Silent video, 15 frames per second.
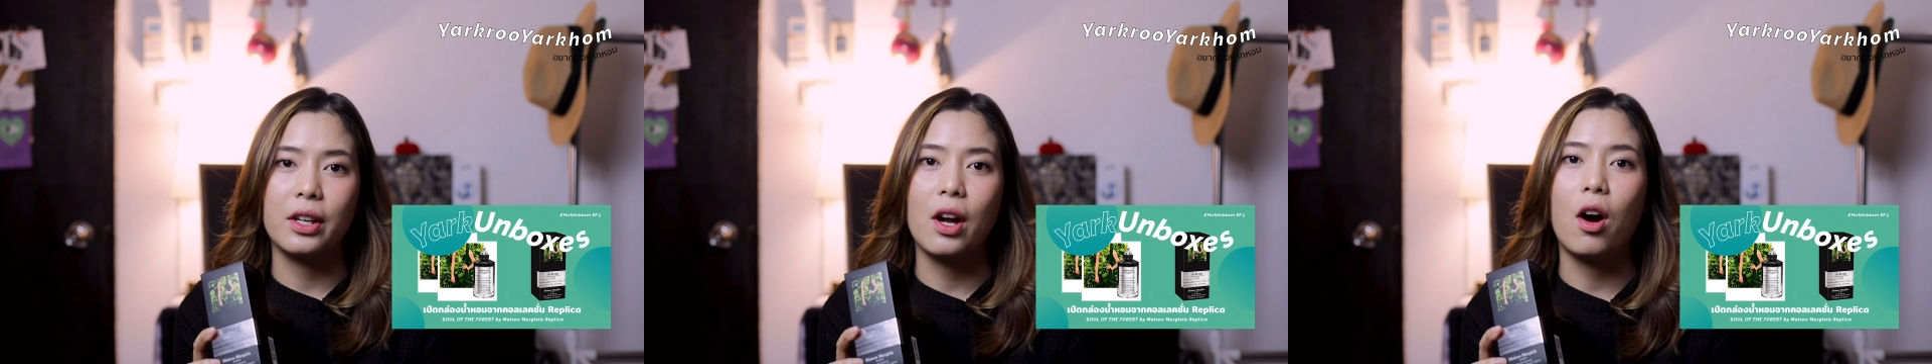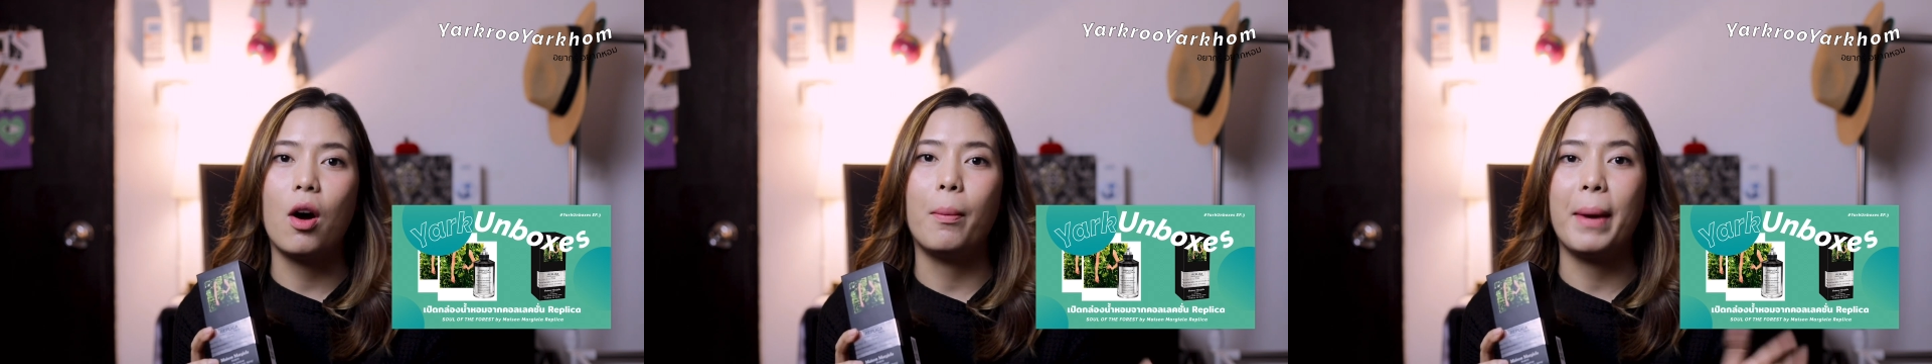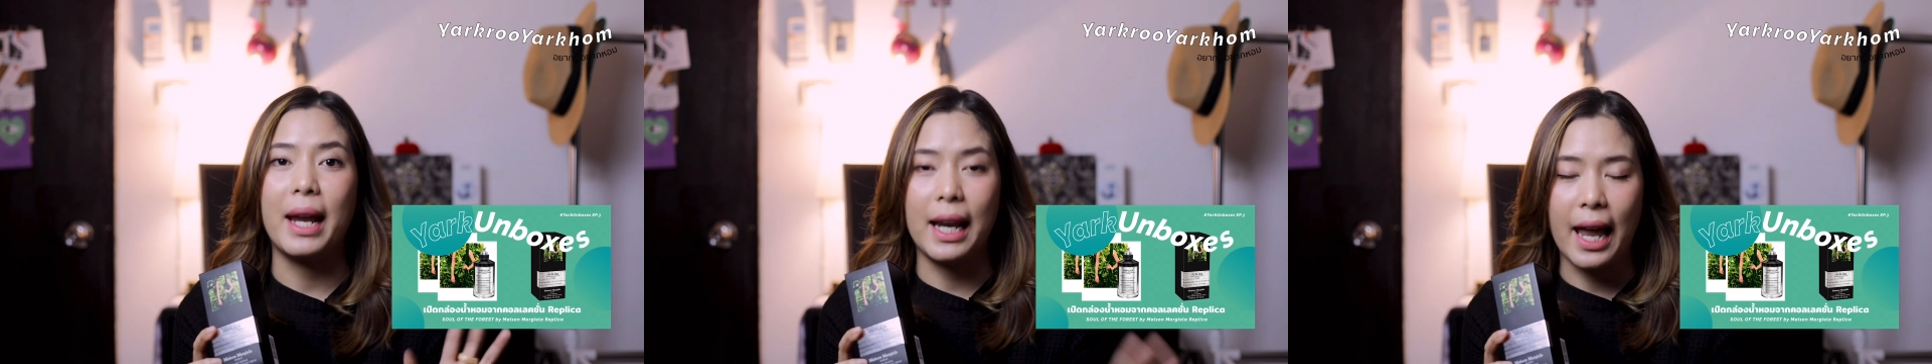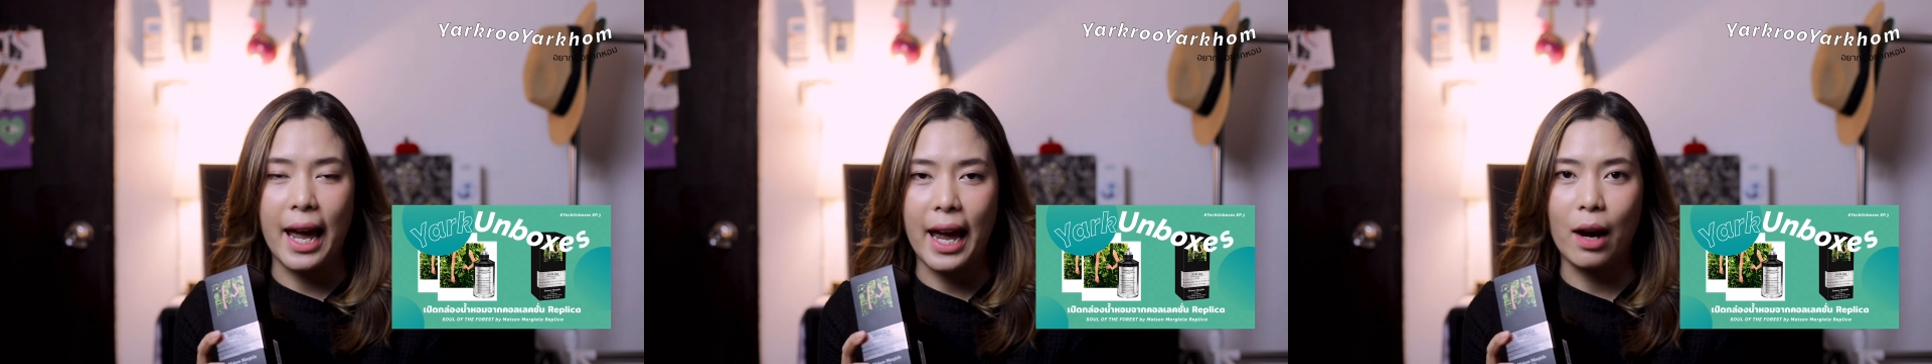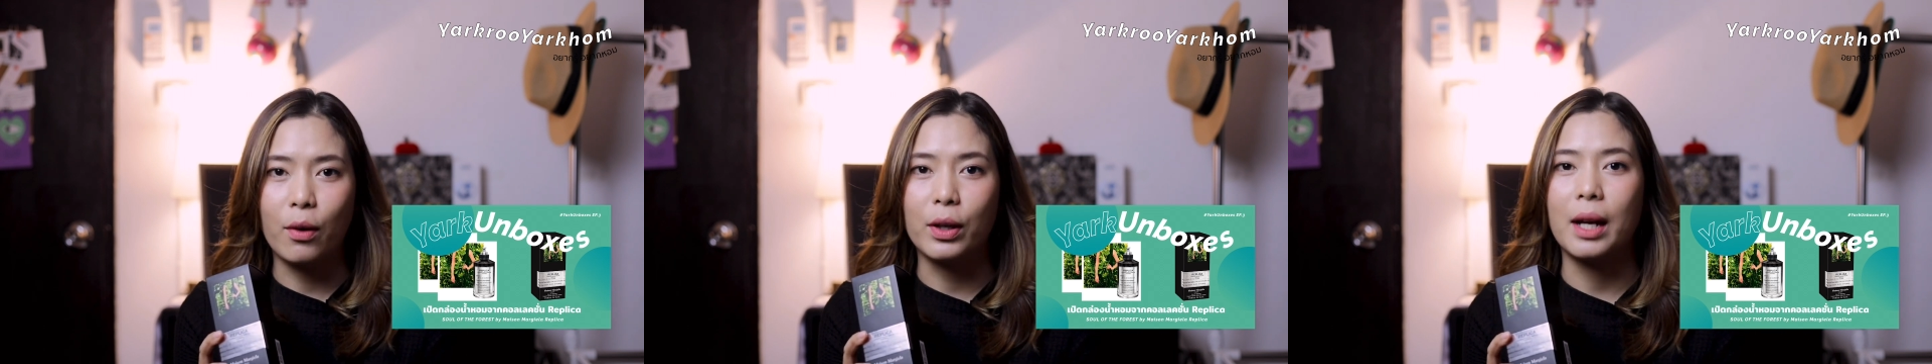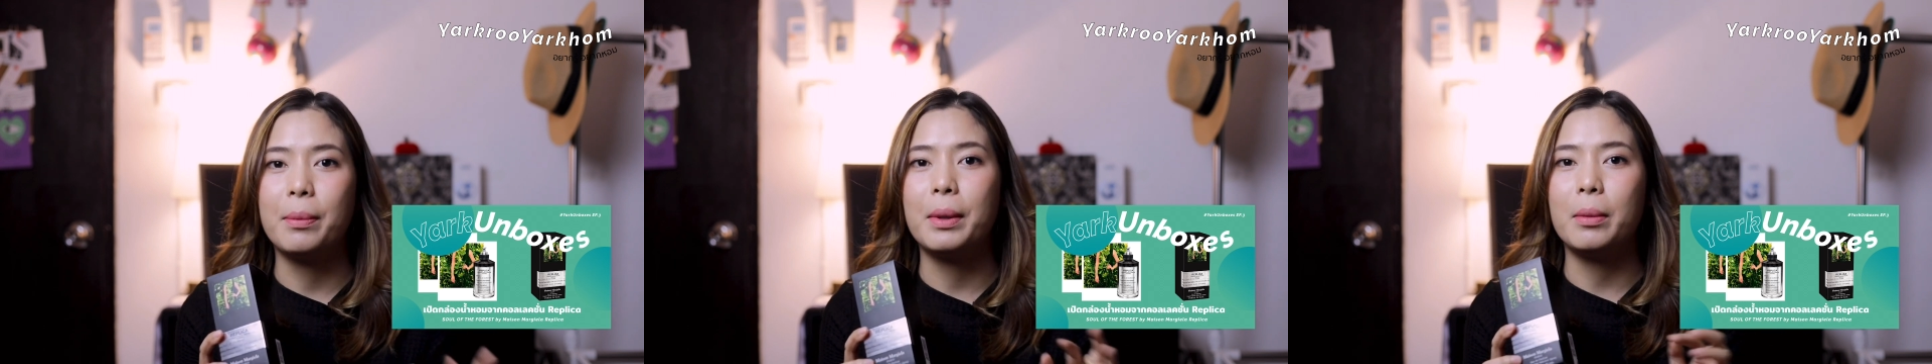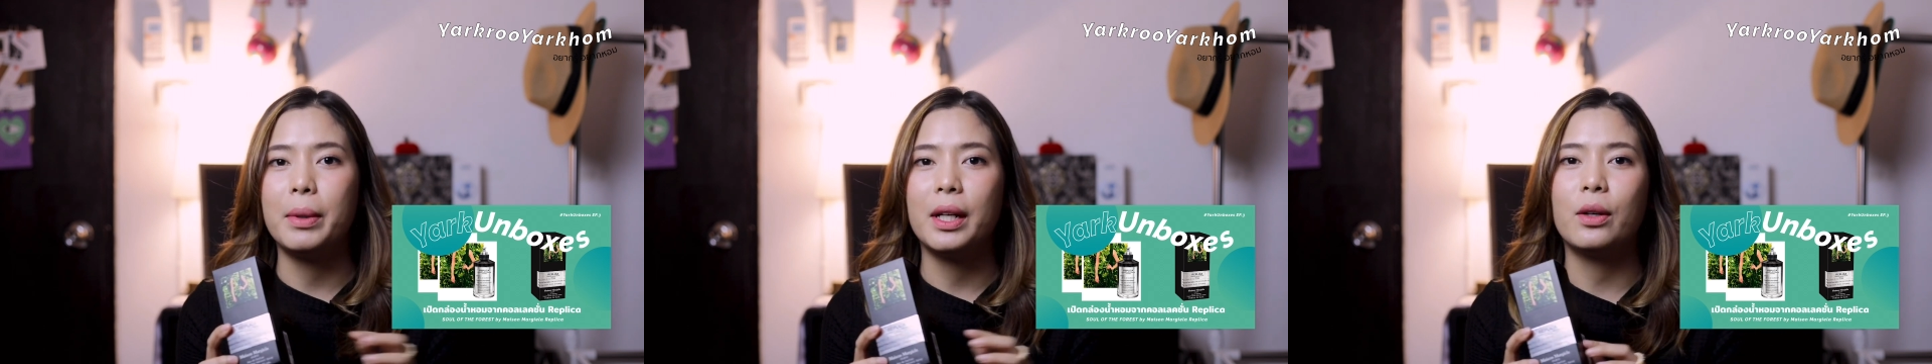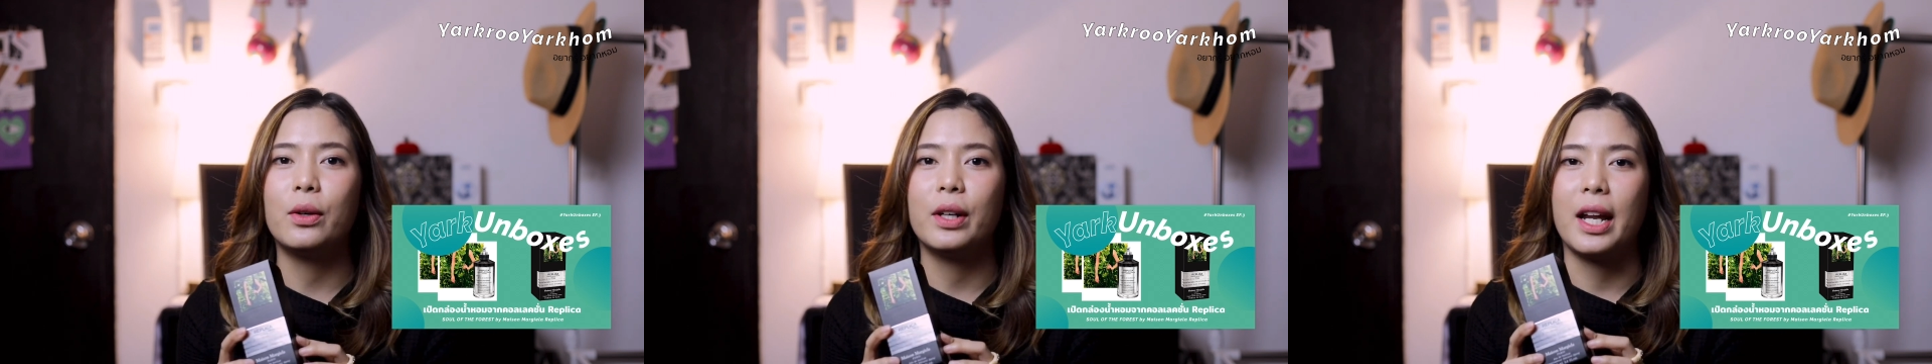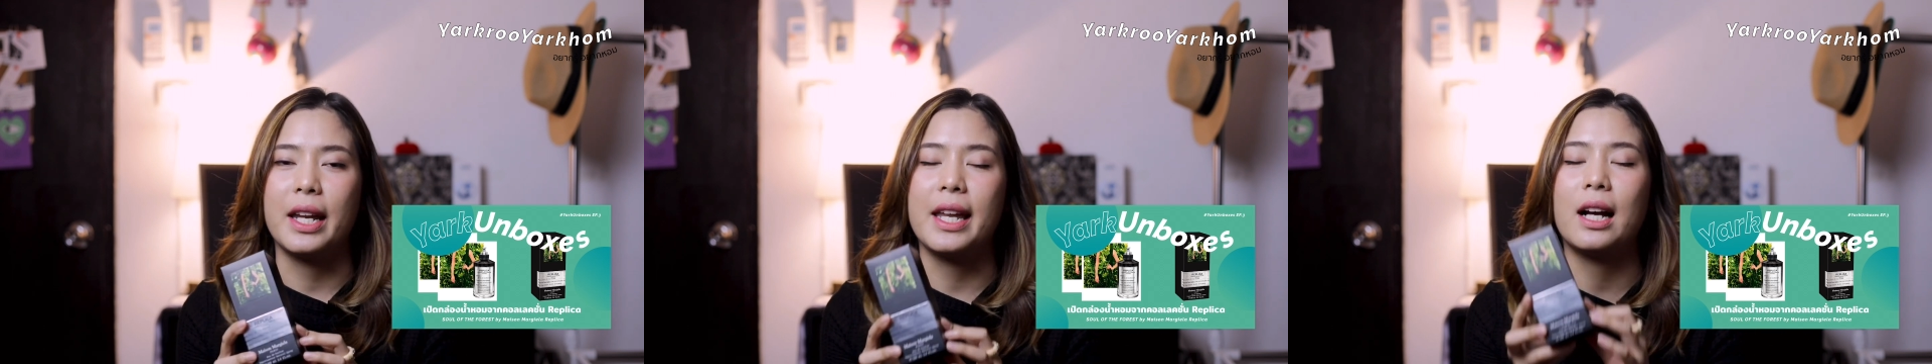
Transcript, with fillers: ย่อๆไปแล้วถ้าเพื่อนๆคนไหน